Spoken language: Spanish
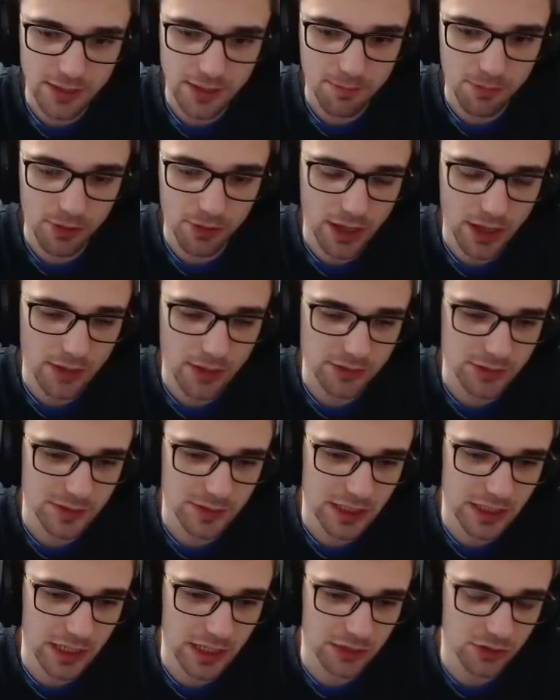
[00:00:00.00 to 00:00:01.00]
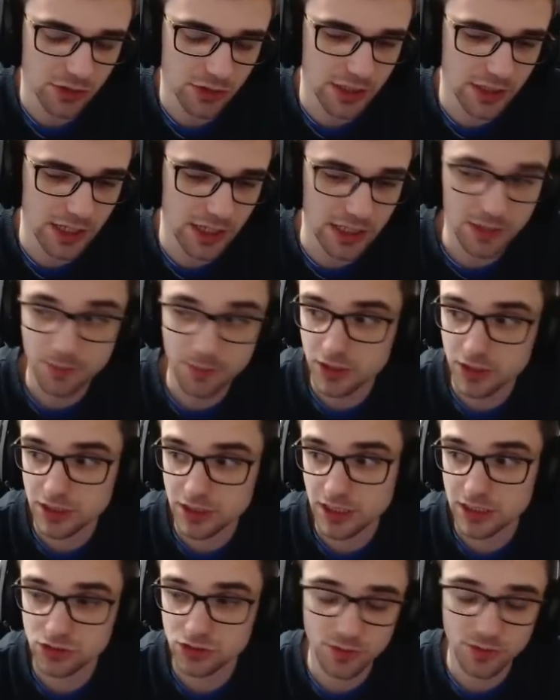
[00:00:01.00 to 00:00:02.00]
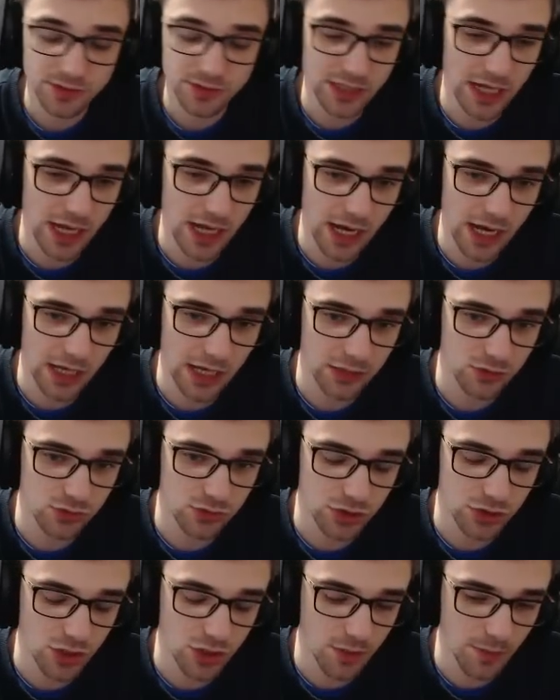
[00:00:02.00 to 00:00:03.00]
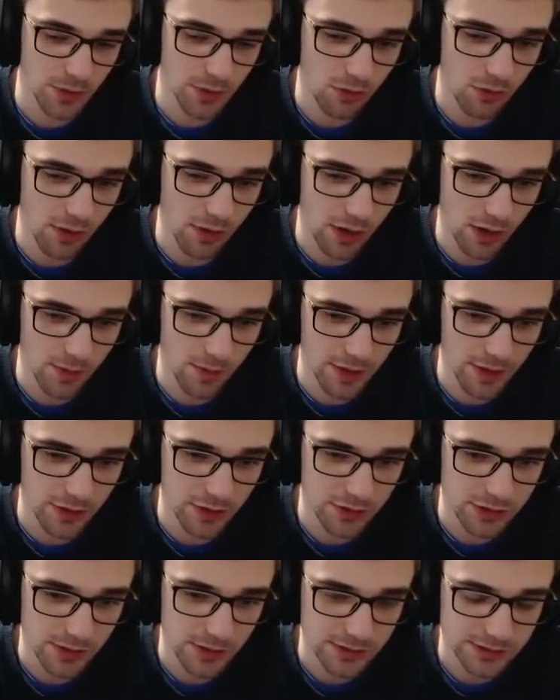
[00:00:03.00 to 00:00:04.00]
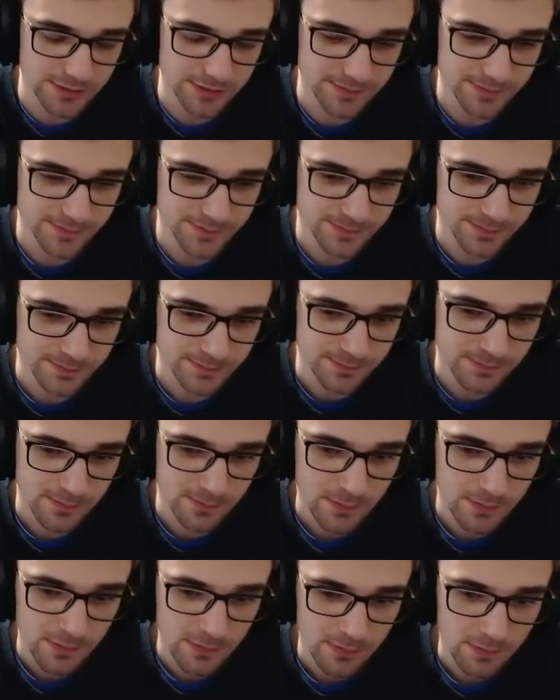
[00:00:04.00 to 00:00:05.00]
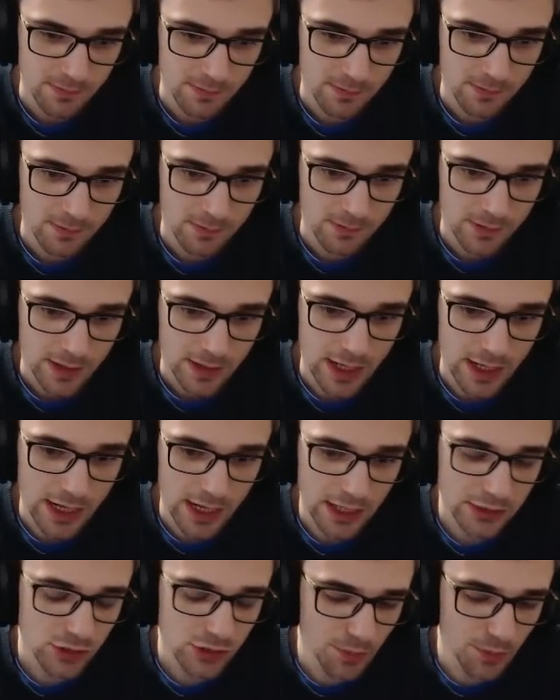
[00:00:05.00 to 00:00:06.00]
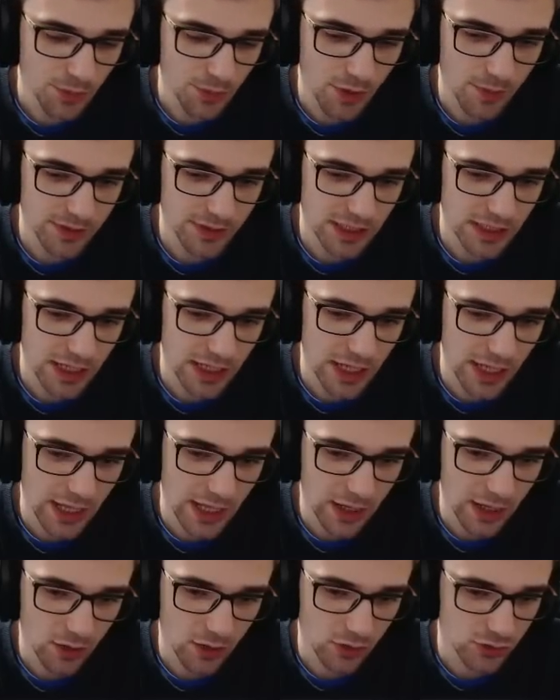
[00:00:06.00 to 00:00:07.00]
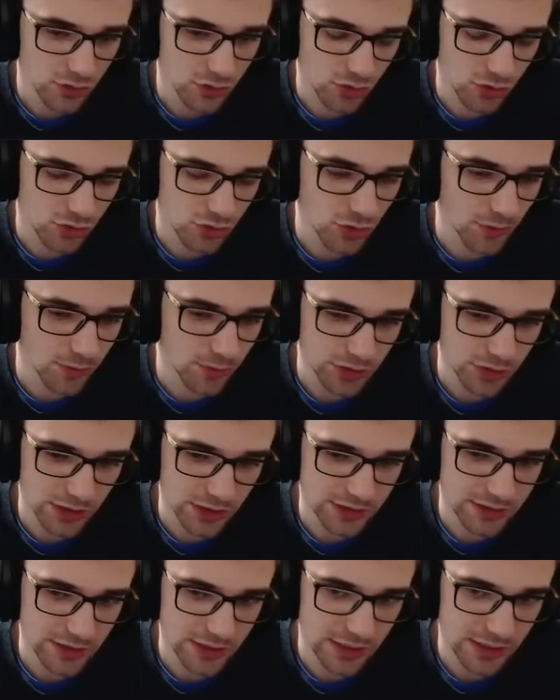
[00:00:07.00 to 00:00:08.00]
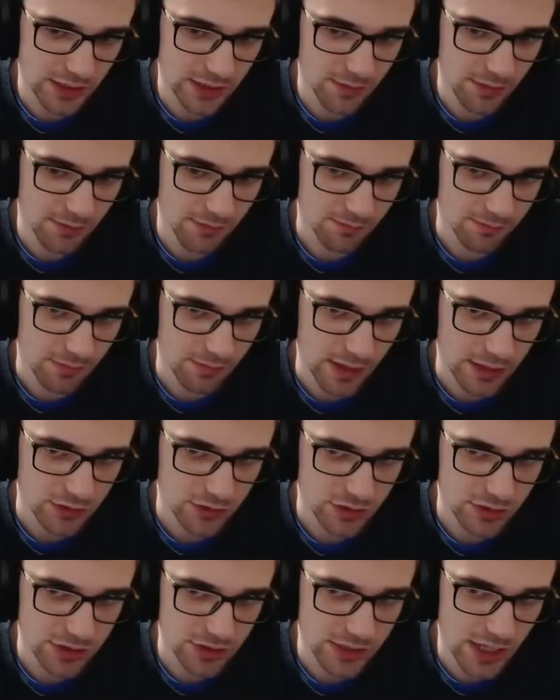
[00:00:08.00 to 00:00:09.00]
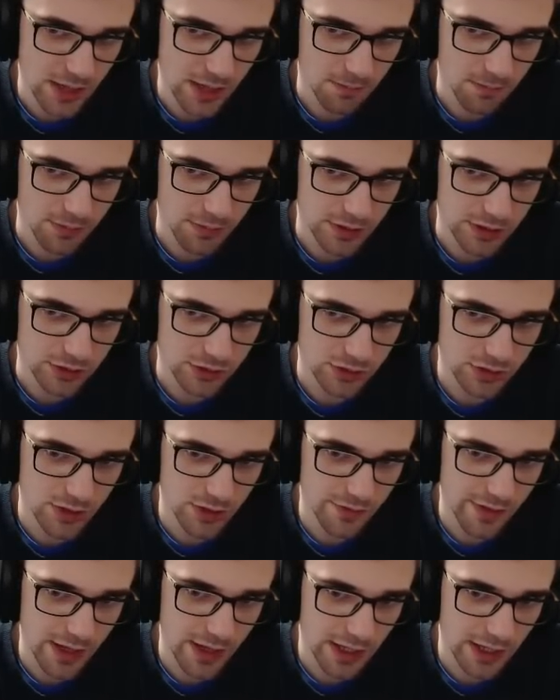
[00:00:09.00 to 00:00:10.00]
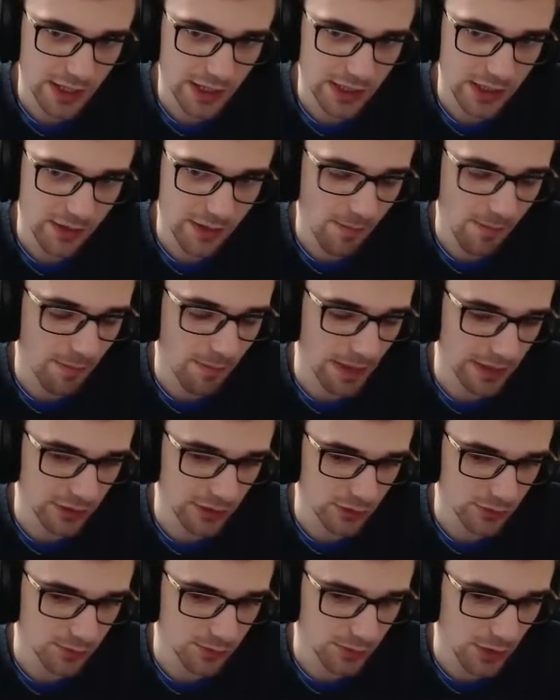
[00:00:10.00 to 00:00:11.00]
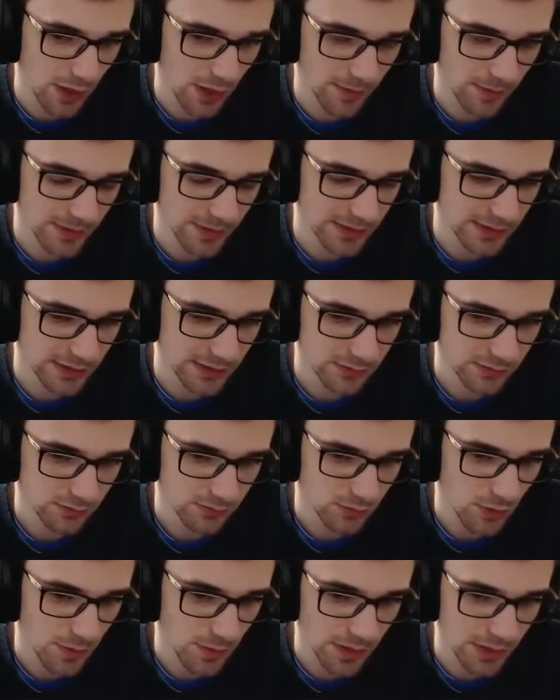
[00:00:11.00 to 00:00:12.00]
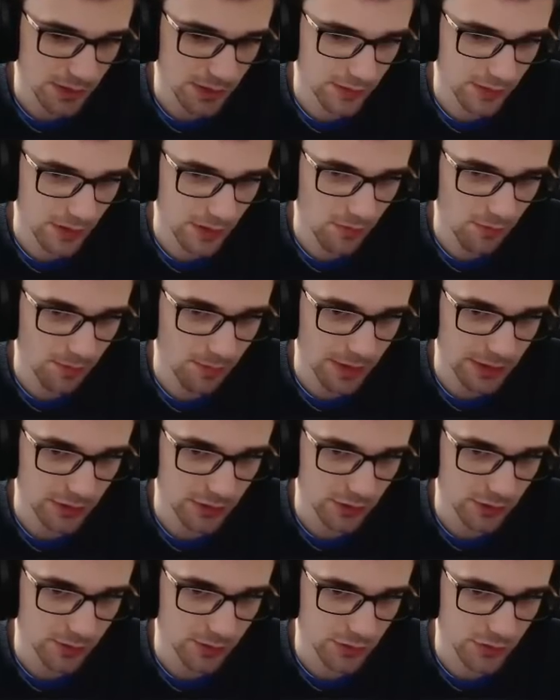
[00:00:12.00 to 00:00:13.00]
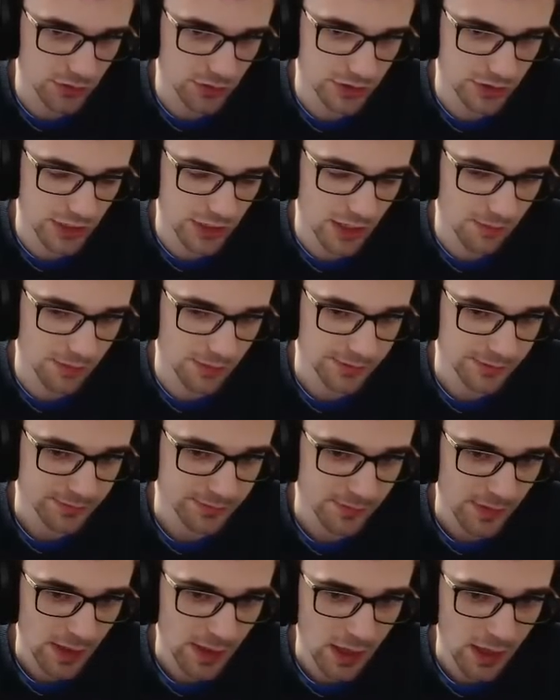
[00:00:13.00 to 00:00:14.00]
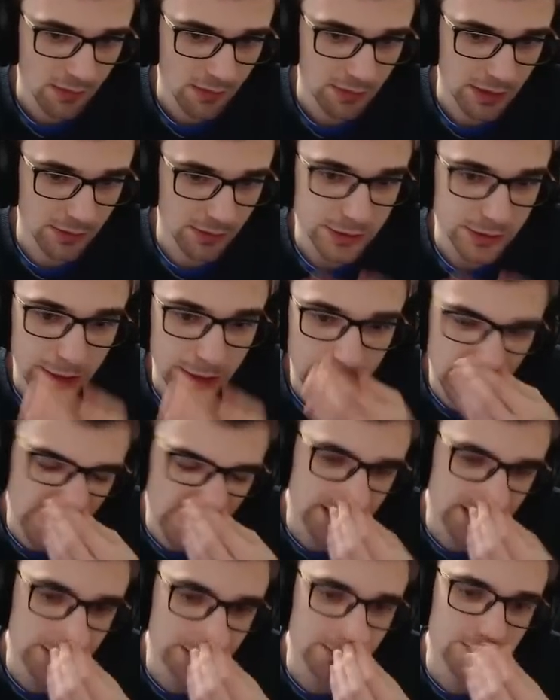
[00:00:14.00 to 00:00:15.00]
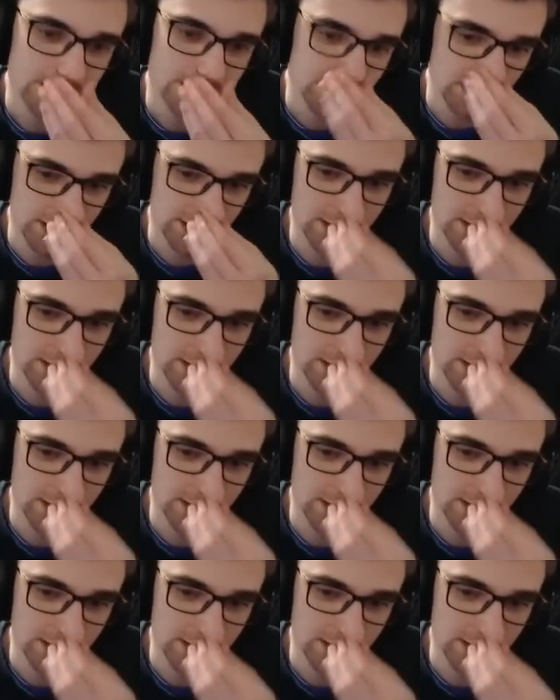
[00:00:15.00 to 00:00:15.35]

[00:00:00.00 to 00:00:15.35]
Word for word: ¿Por qué vamos a meter electro izquierda? Porque en caso que me salga Galactus, quiero poder jugarlo al medio, ¿sabes? Electro y puedo meter a Doctor Topus a la izquierda también. Ha hecho Snap. Eso significa que él lleva Patriot, probablemente. ¿eh? Muy probablemente me lleva un Patriot y por eso he hecho Snap. Metemos ahí Electro, ok.